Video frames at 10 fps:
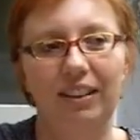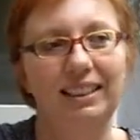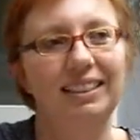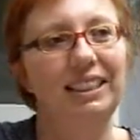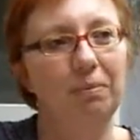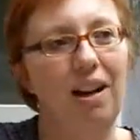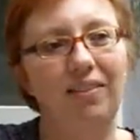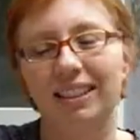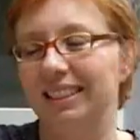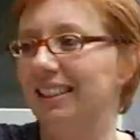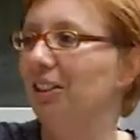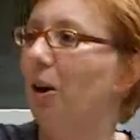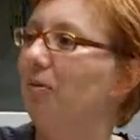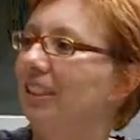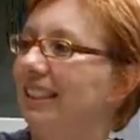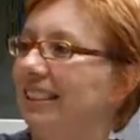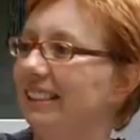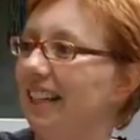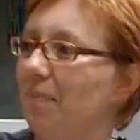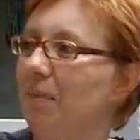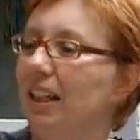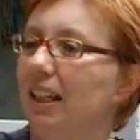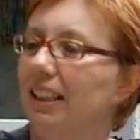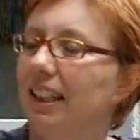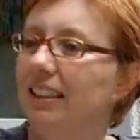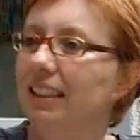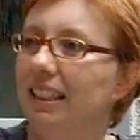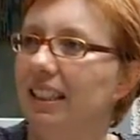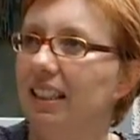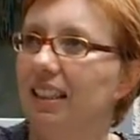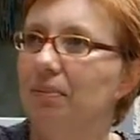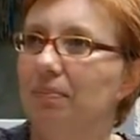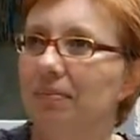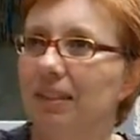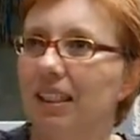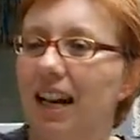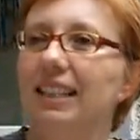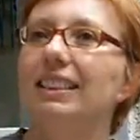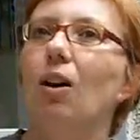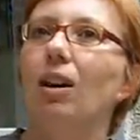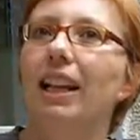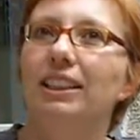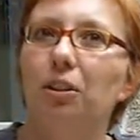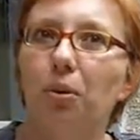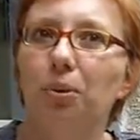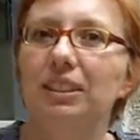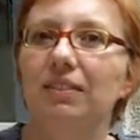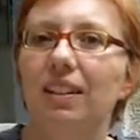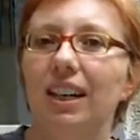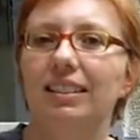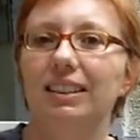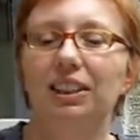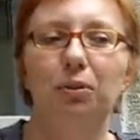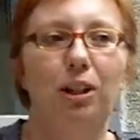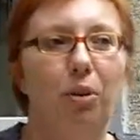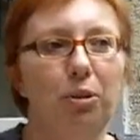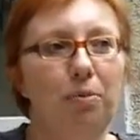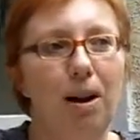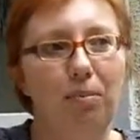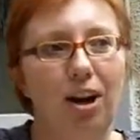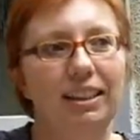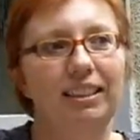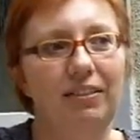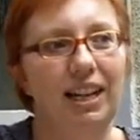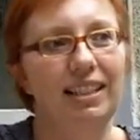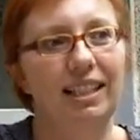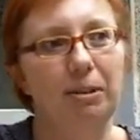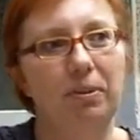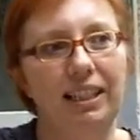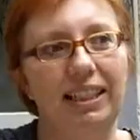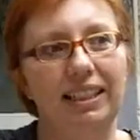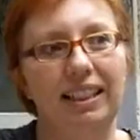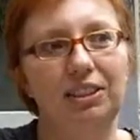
Wenn sie sich mal was in den Kopf gesetzt haben, dann ähm, kann es auch leicht größenwahnsinnig oder überbordend werden, das Begehren.